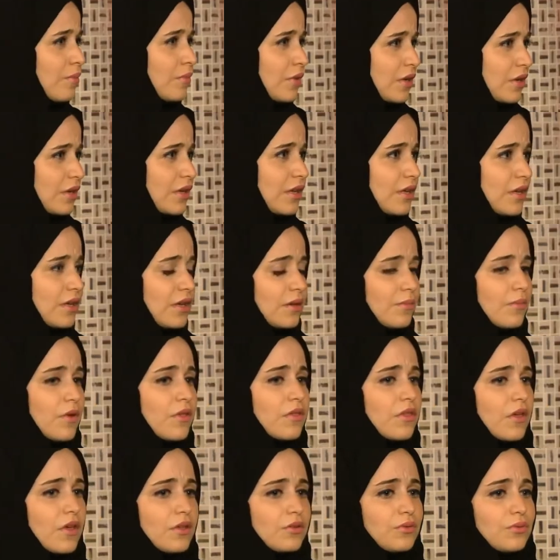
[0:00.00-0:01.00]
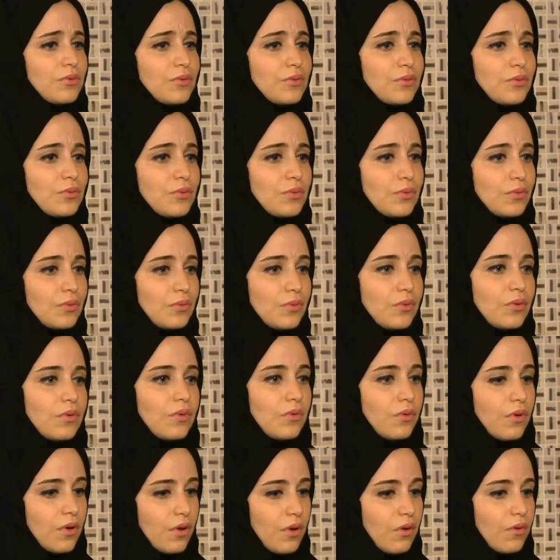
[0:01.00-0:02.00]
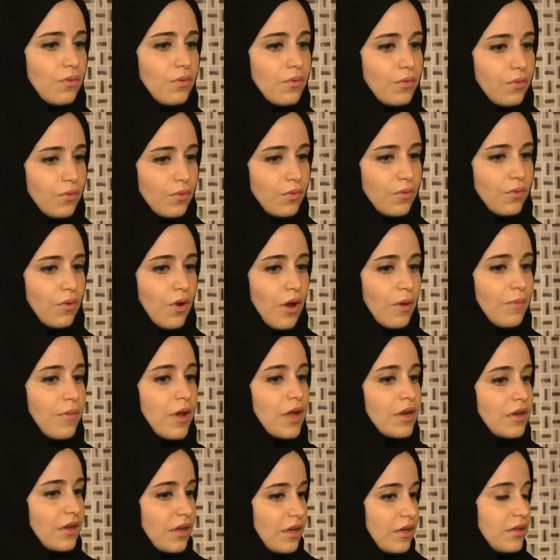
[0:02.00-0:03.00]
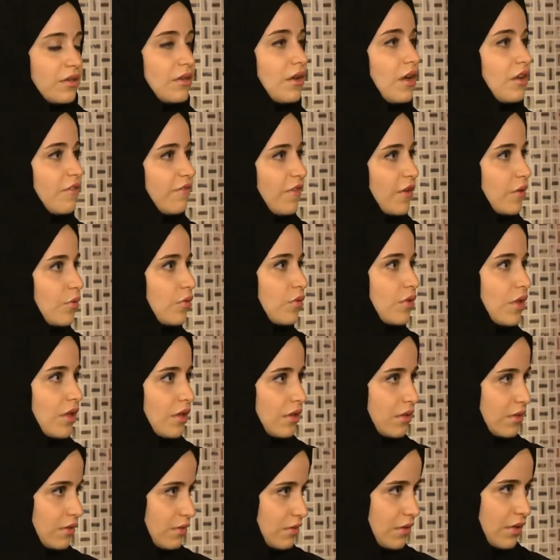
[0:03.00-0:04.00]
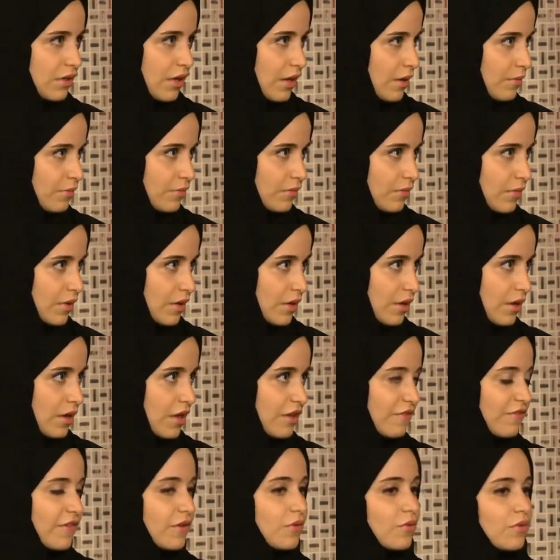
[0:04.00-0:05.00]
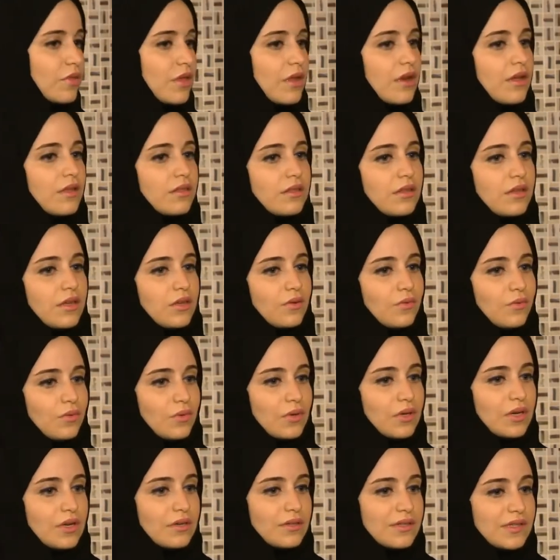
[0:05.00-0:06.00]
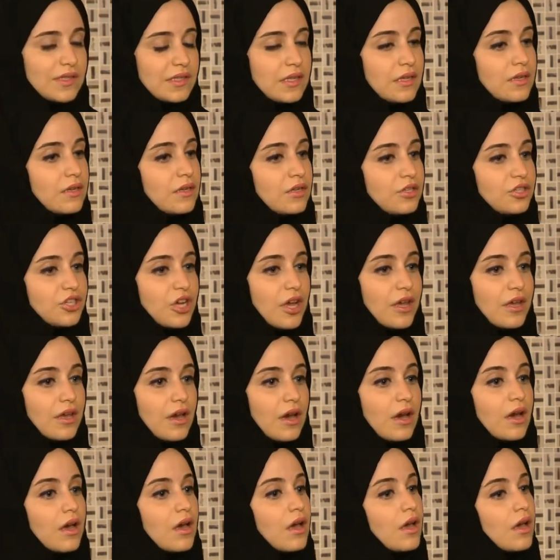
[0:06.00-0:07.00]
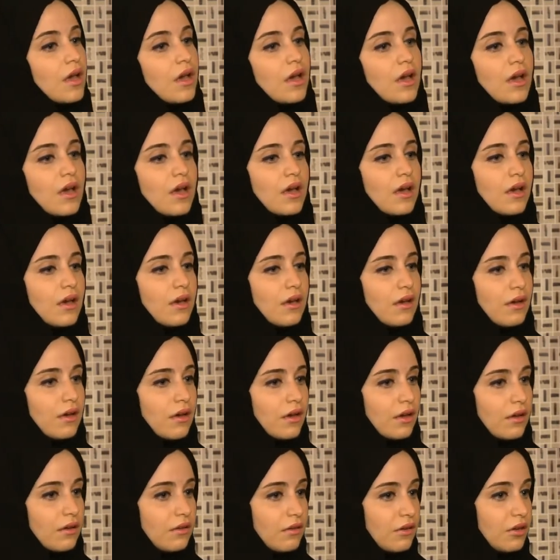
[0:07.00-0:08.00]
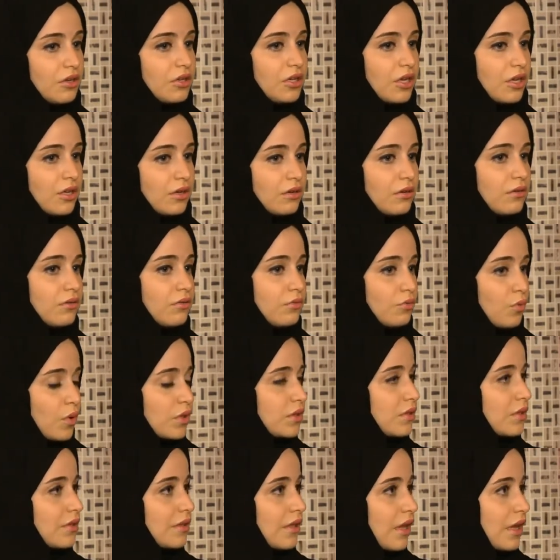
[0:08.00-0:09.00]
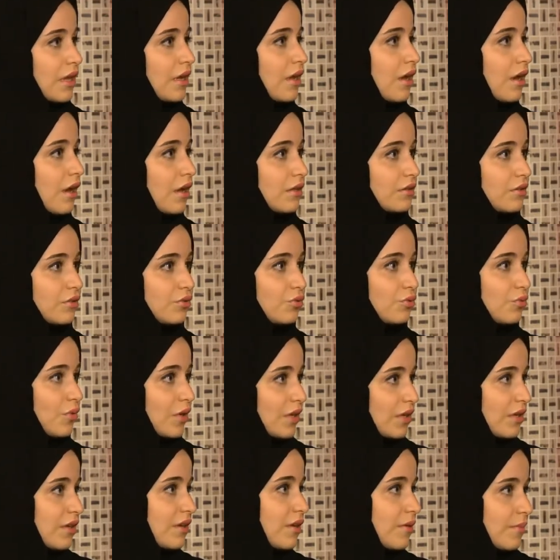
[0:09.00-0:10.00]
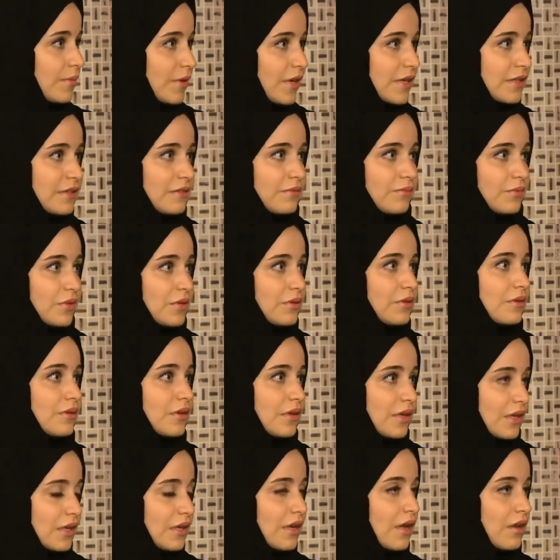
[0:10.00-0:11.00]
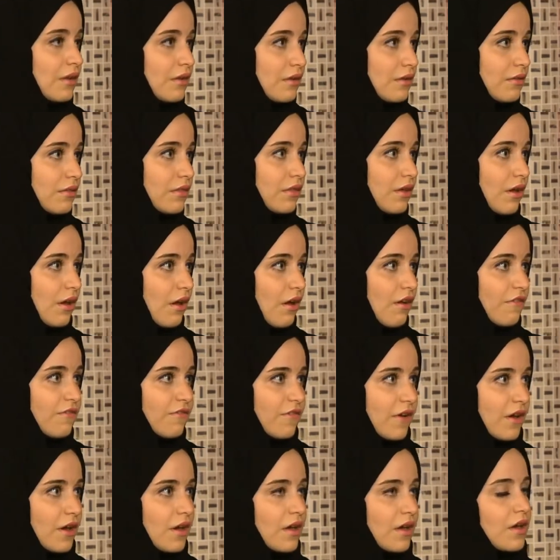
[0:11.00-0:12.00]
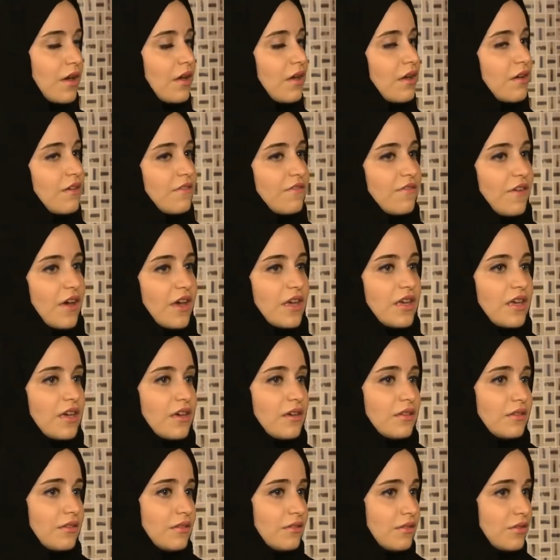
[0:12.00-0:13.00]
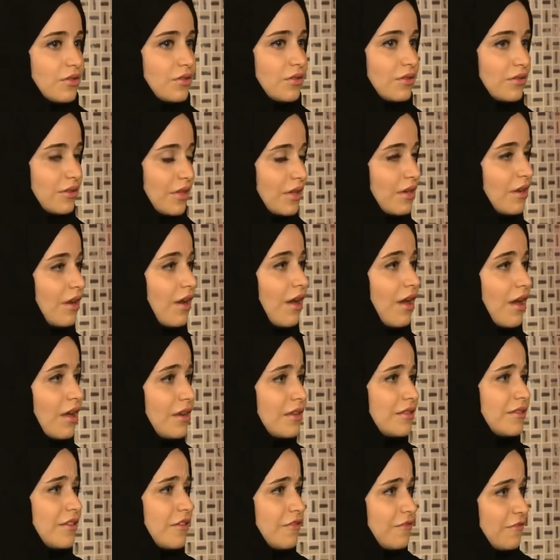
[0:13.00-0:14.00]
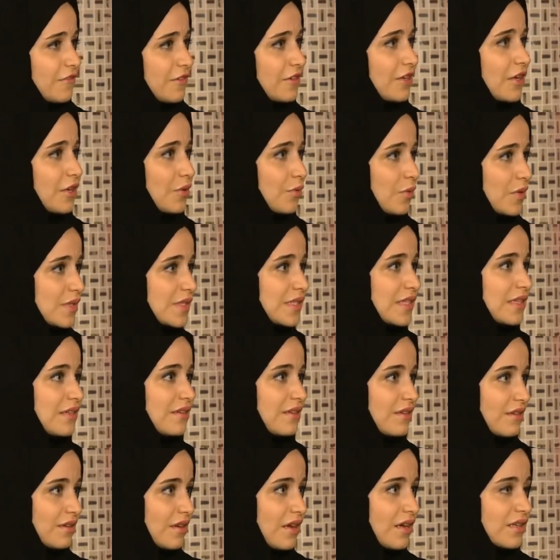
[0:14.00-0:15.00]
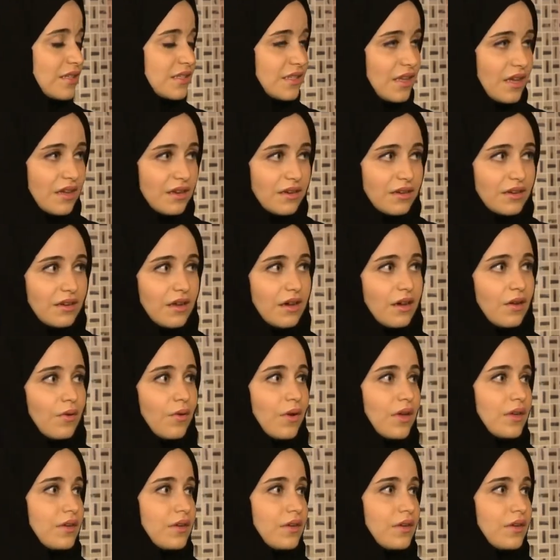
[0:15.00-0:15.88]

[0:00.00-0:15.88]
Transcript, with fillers: اللي مضت و... وأمالنا يعني 2000 لعام 2030 والسنين الجاية آه، احنا نوطد العلاقات الدولية بعد من خلال الثقافة فهي طريقة ألطف أن نوصل للناس عنا وعن